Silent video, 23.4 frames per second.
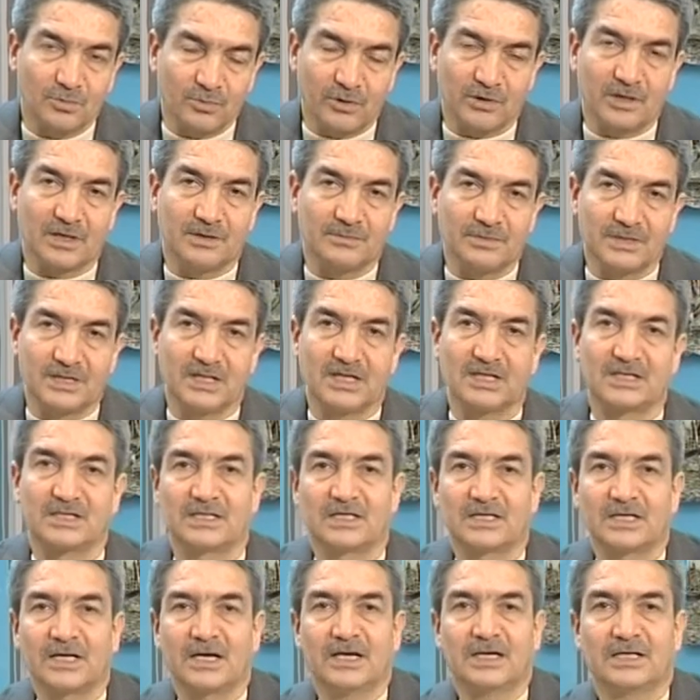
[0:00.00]
Böyle bir
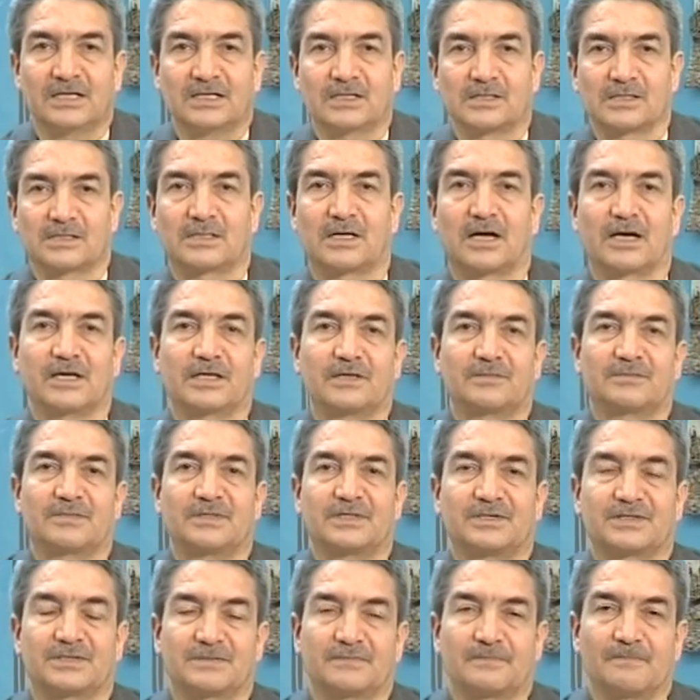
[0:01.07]
etkiye
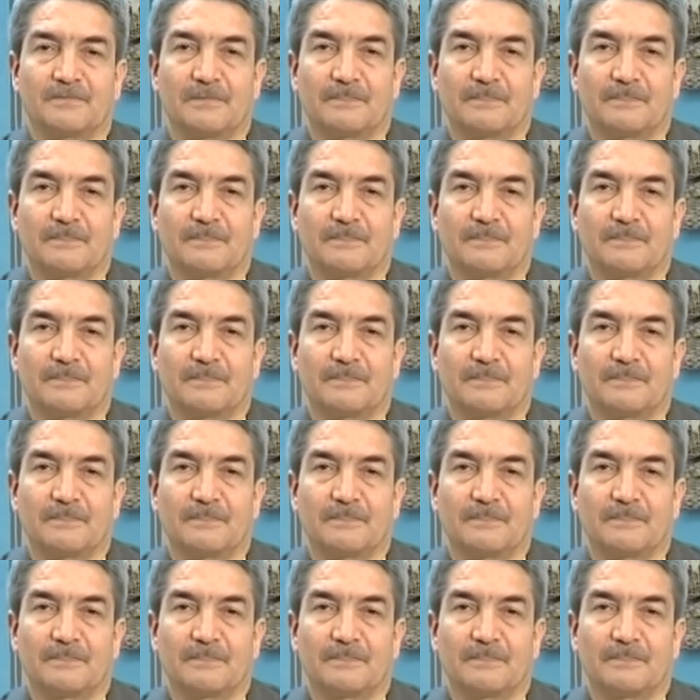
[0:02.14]
sahiptir.